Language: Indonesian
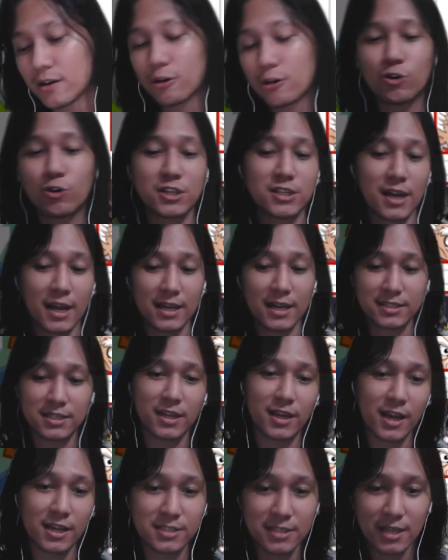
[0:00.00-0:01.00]
udah gue jelasin
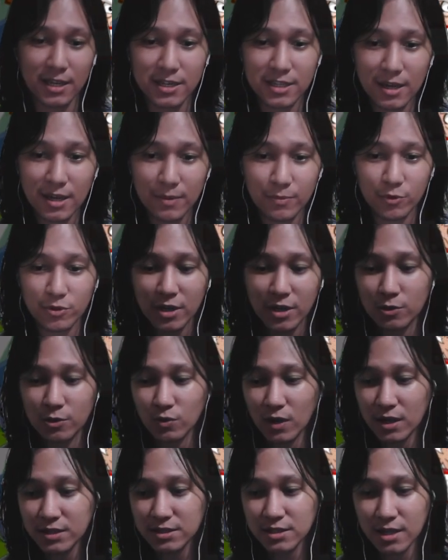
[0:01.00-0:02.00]
ya guys ya. Dia punya
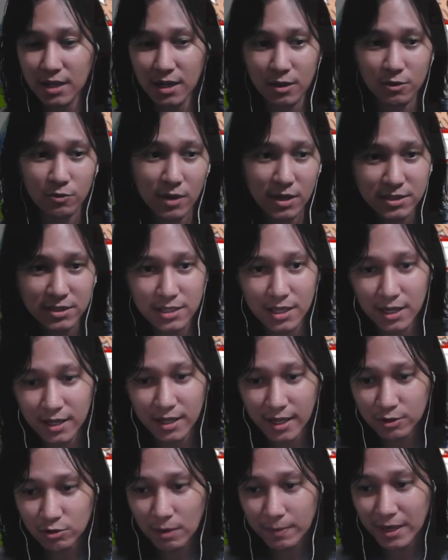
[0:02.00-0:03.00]
dua skill. Dua
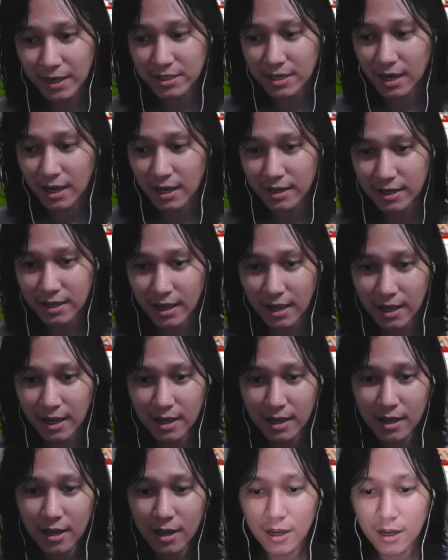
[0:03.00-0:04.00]
skillnya itu apa aja ya?
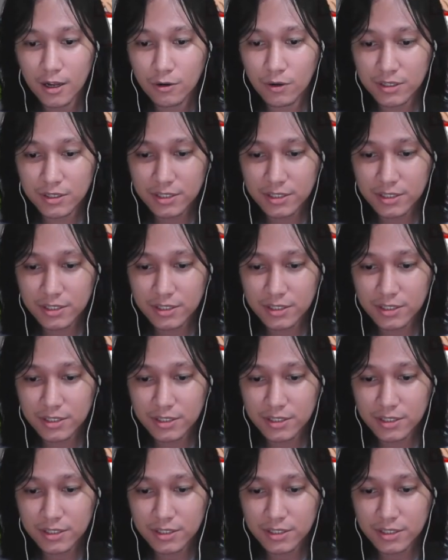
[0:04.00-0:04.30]
Dua